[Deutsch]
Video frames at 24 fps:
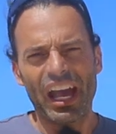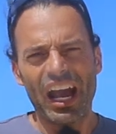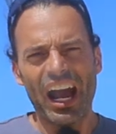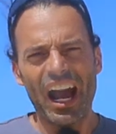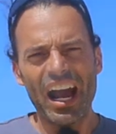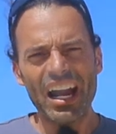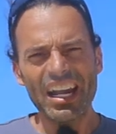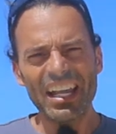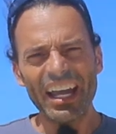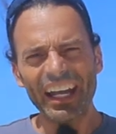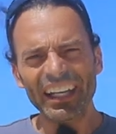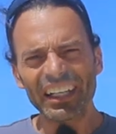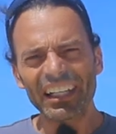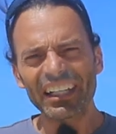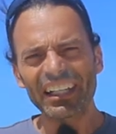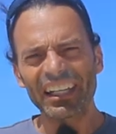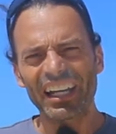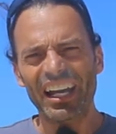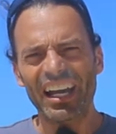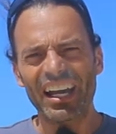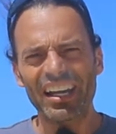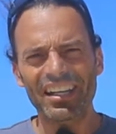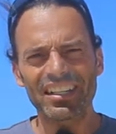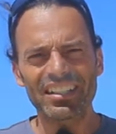Alle anderen
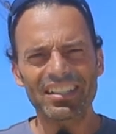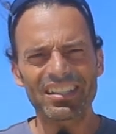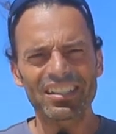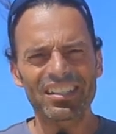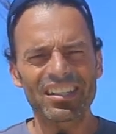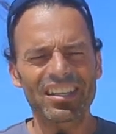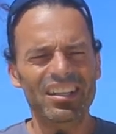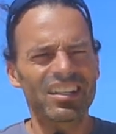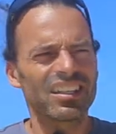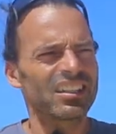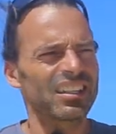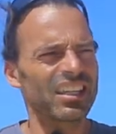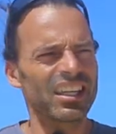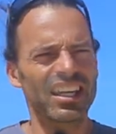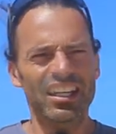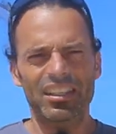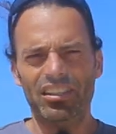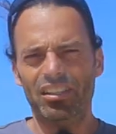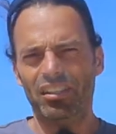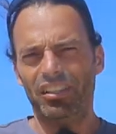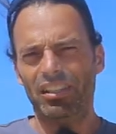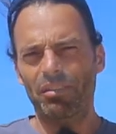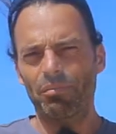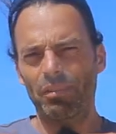Kites, die,
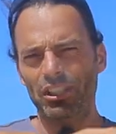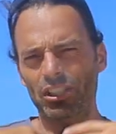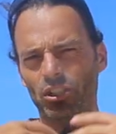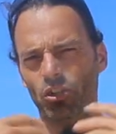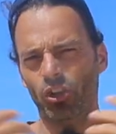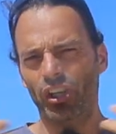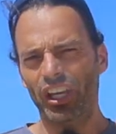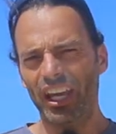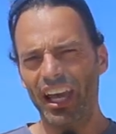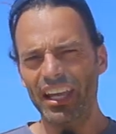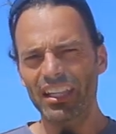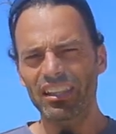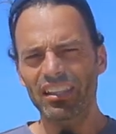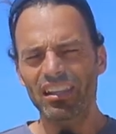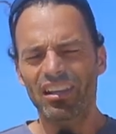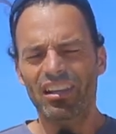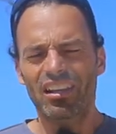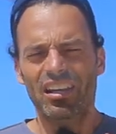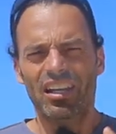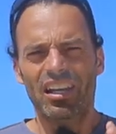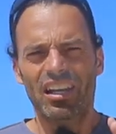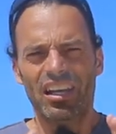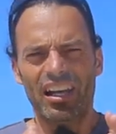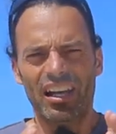die man so kennt,
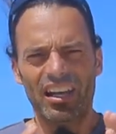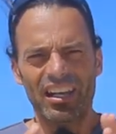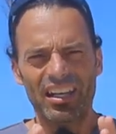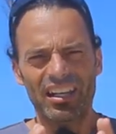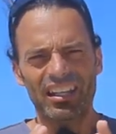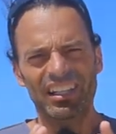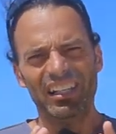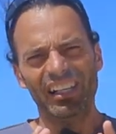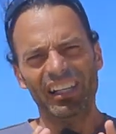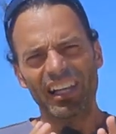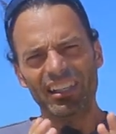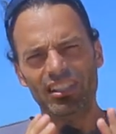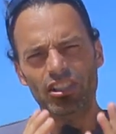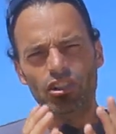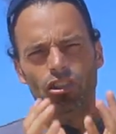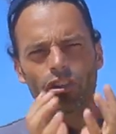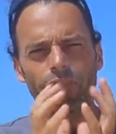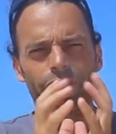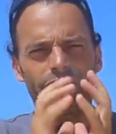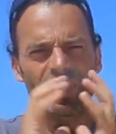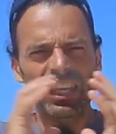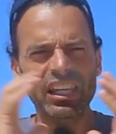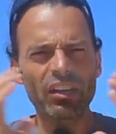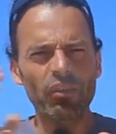äh, in der
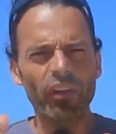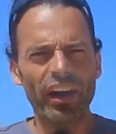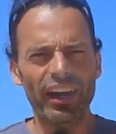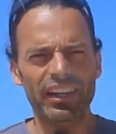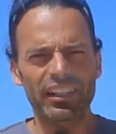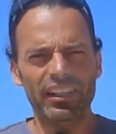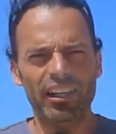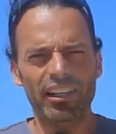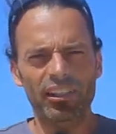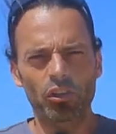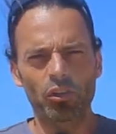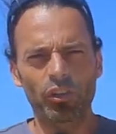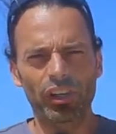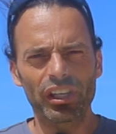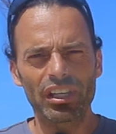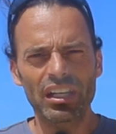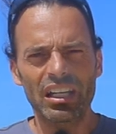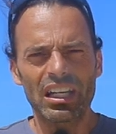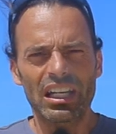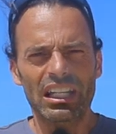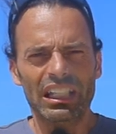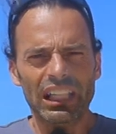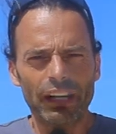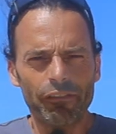klassischen Freeride-Kategorie,
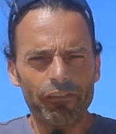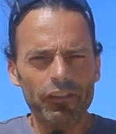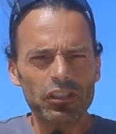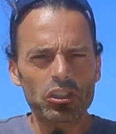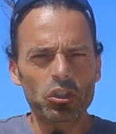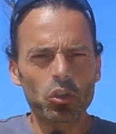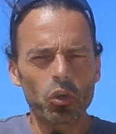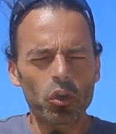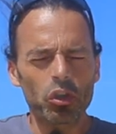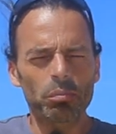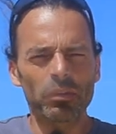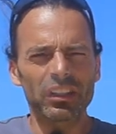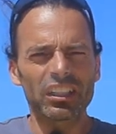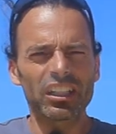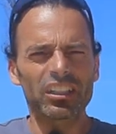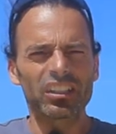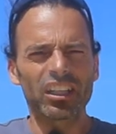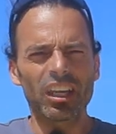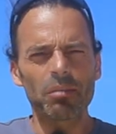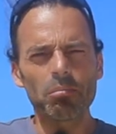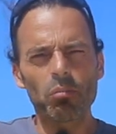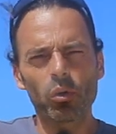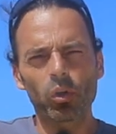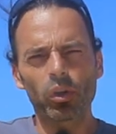da versucht man die
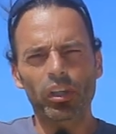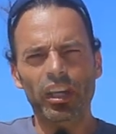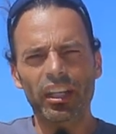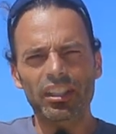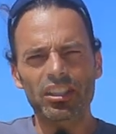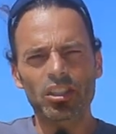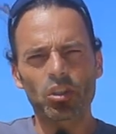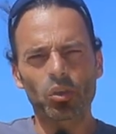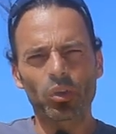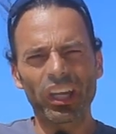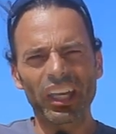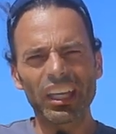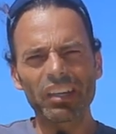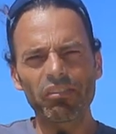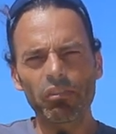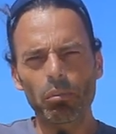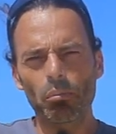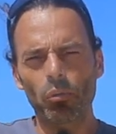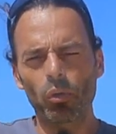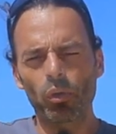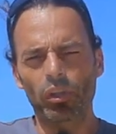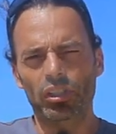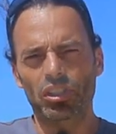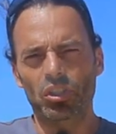Trimmmöglichkeiten so gering wie
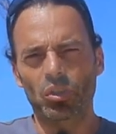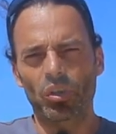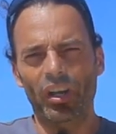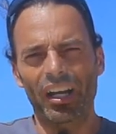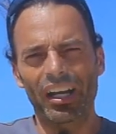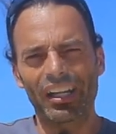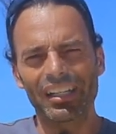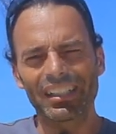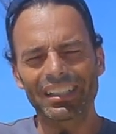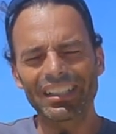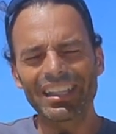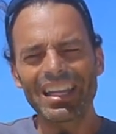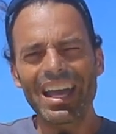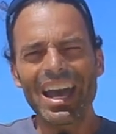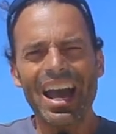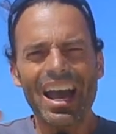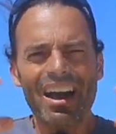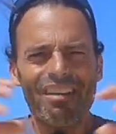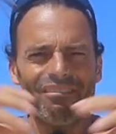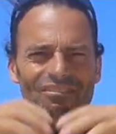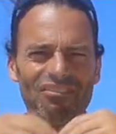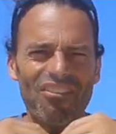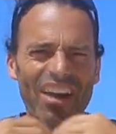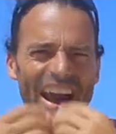möglich zu halten,
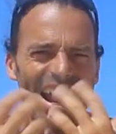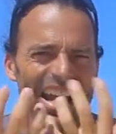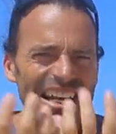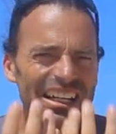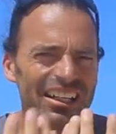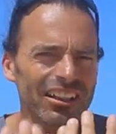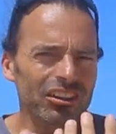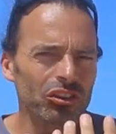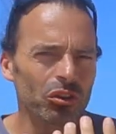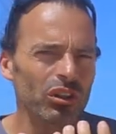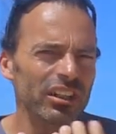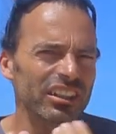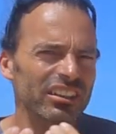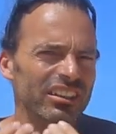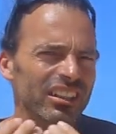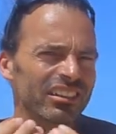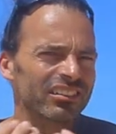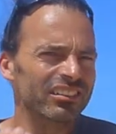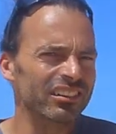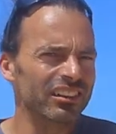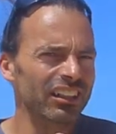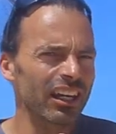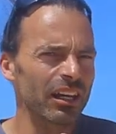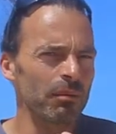weil natürlich
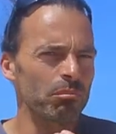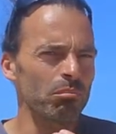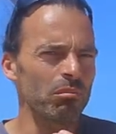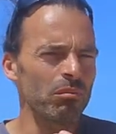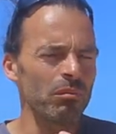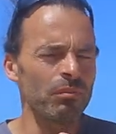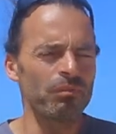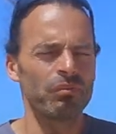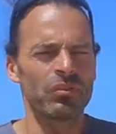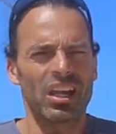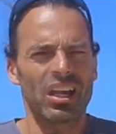der Trim